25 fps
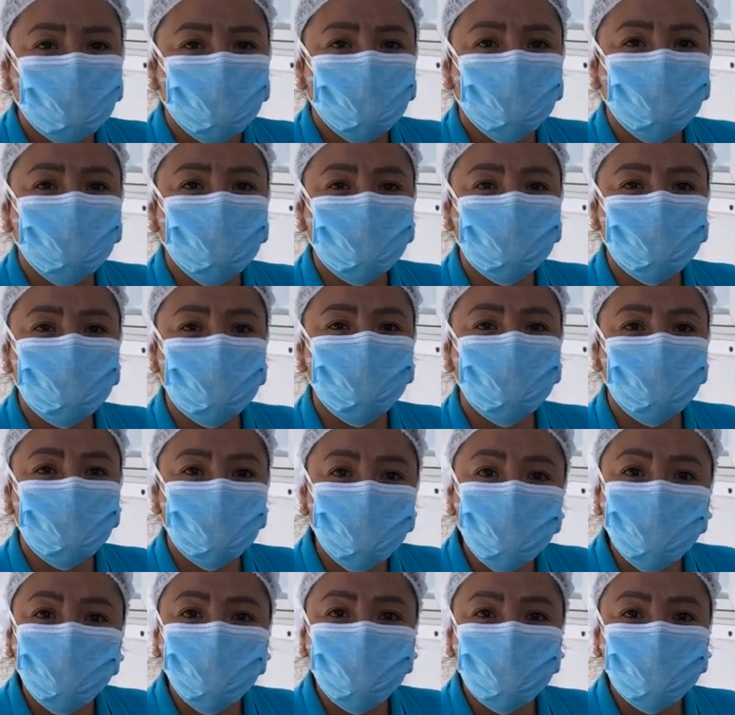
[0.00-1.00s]
porque se
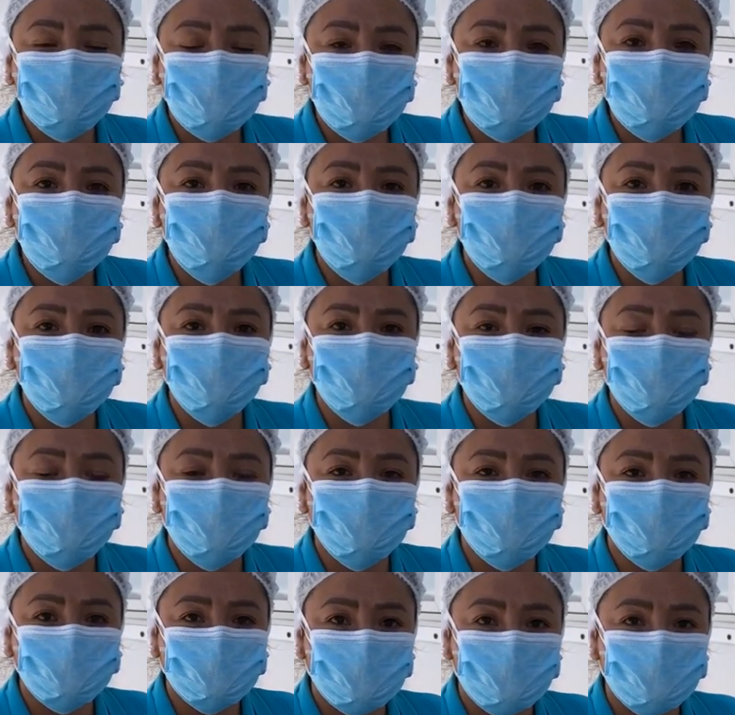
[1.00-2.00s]
pidió a tiempo todos
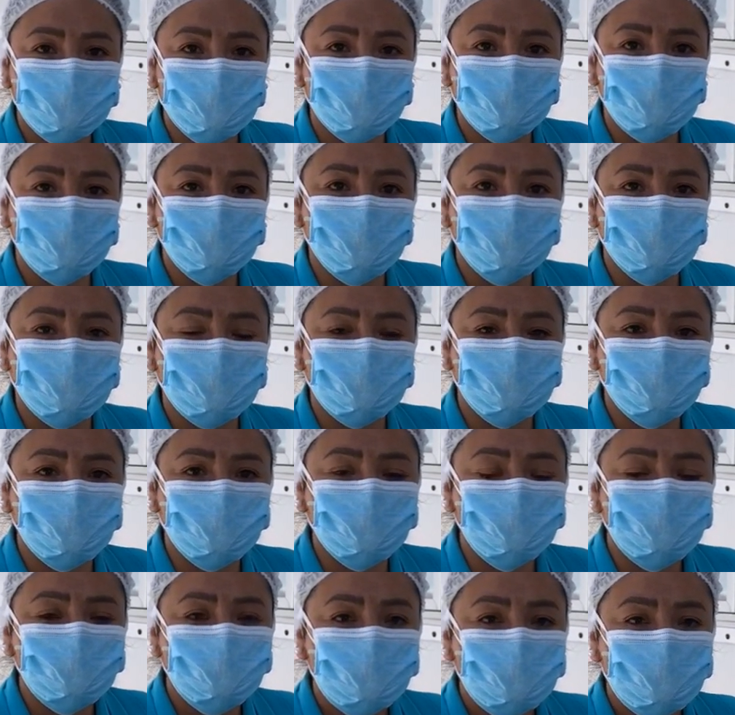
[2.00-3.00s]
los equipos de
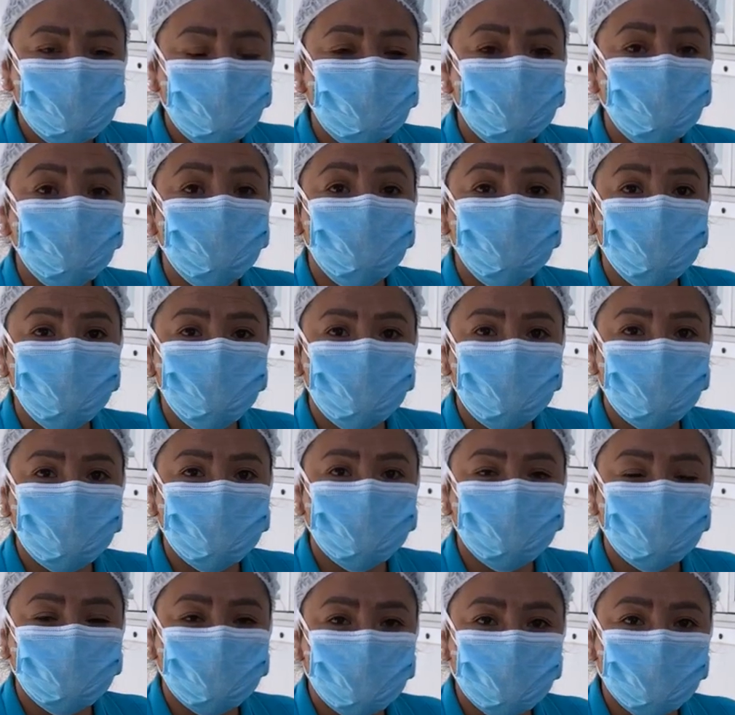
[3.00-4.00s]
protección y no nos han,
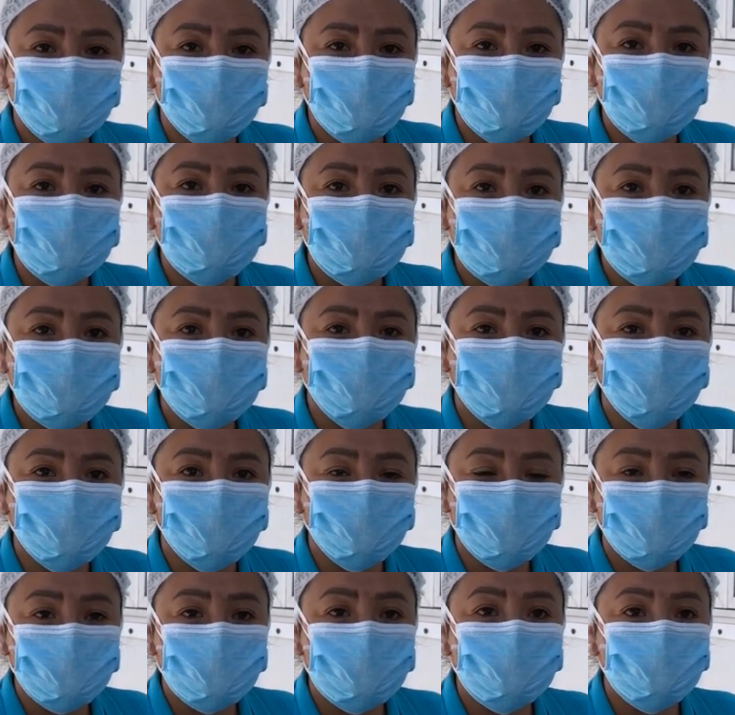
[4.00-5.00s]
creo, brindado
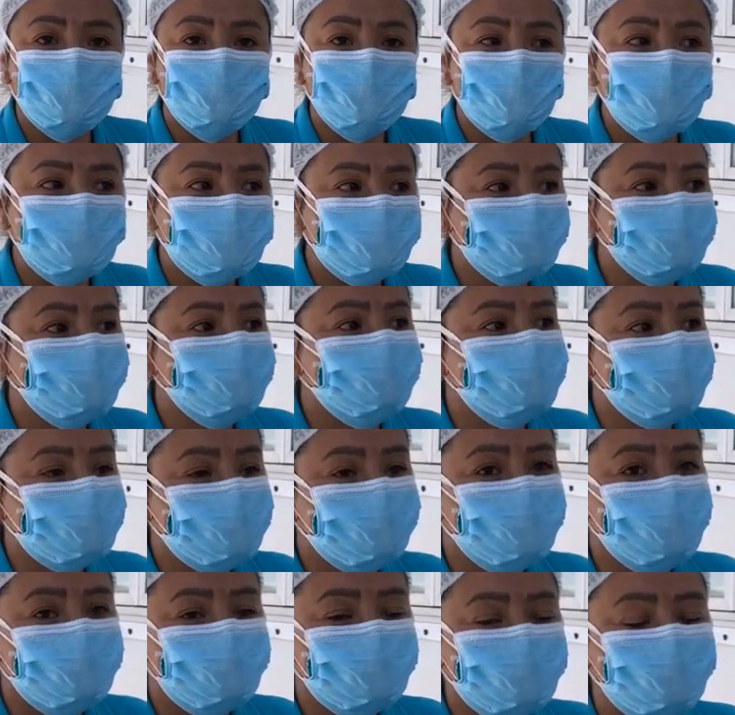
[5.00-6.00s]
ahora las
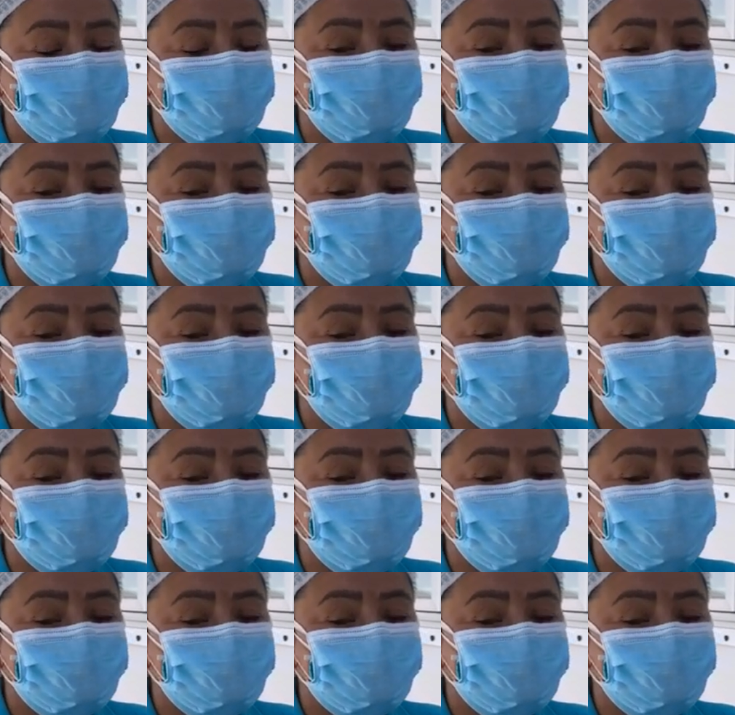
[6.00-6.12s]
consecuencias.